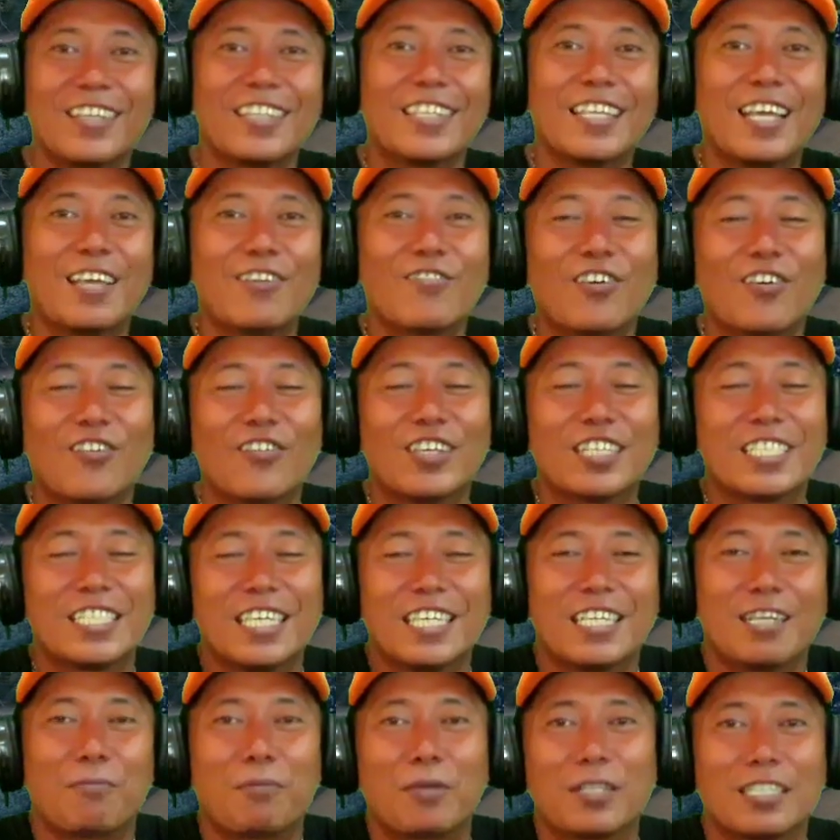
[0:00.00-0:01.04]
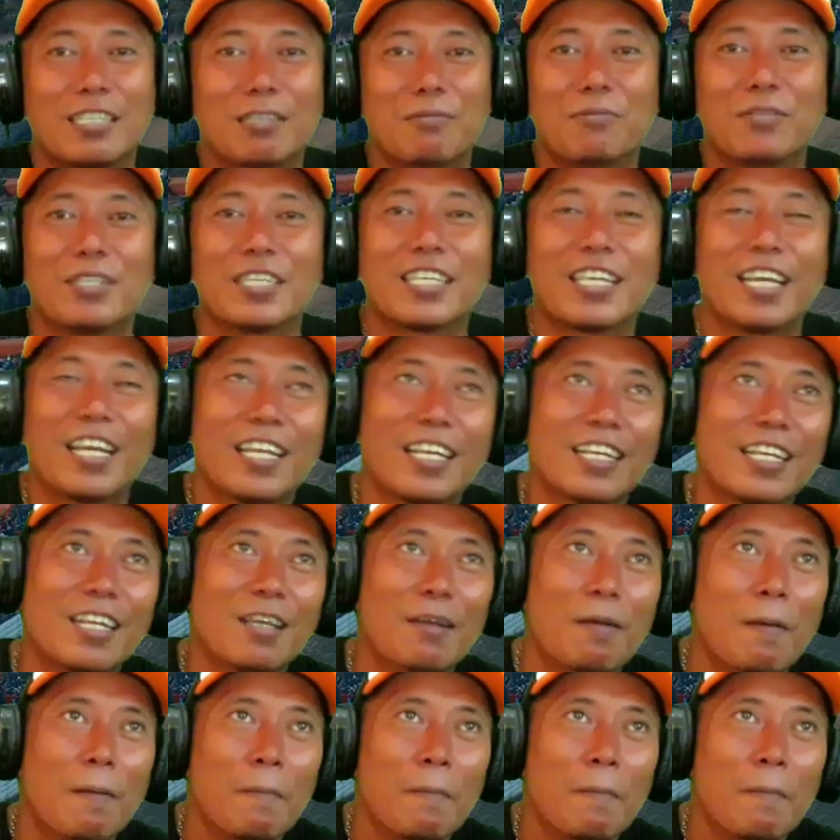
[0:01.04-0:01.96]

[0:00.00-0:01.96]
aja informasi yang dapat saya berikan